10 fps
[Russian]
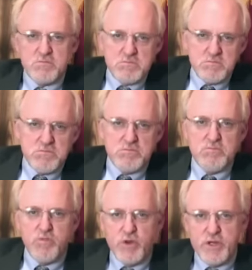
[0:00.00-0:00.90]
А
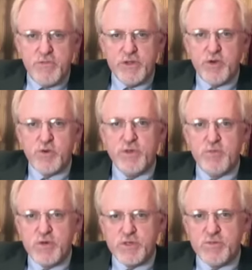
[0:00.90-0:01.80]
может, и не только
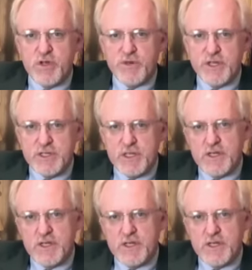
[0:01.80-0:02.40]
свидетелями.